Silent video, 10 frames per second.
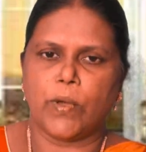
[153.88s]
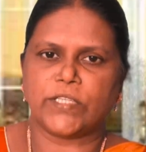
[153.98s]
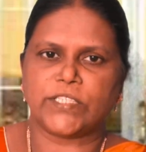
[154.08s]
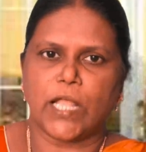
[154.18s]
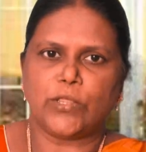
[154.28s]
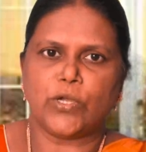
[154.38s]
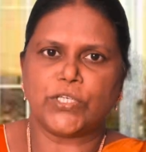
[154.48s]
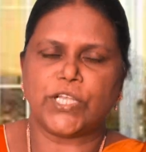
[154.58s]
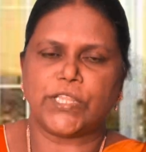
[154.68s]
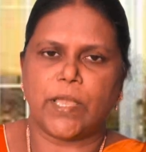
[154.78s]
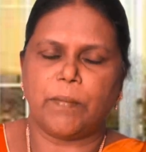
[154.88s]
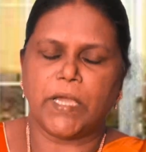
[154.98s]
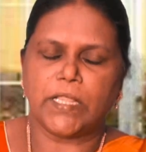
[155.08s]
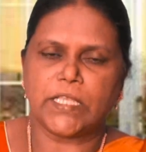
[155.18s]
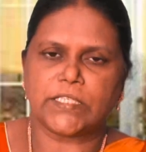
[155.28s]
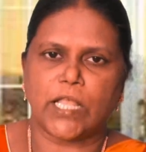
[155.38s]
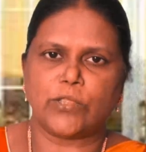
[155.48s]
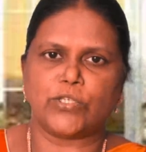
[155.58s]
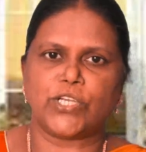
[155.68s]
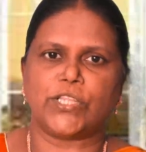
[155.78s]
ஒரு சந்தோஷத்தை மிகுந்த
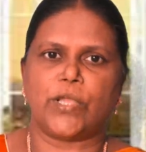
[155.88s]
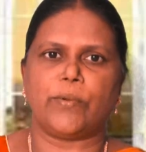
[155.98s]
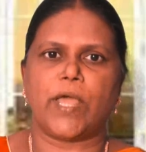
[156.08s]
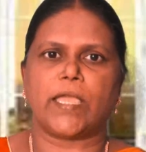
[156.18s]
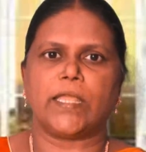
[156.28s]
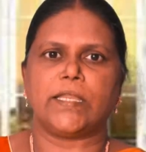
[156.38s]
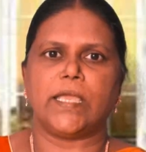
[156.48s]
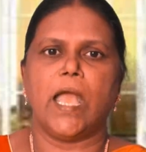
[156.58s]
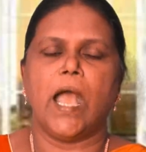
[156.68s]
சந்தோஷத்தை உண்டாக்கிட்டு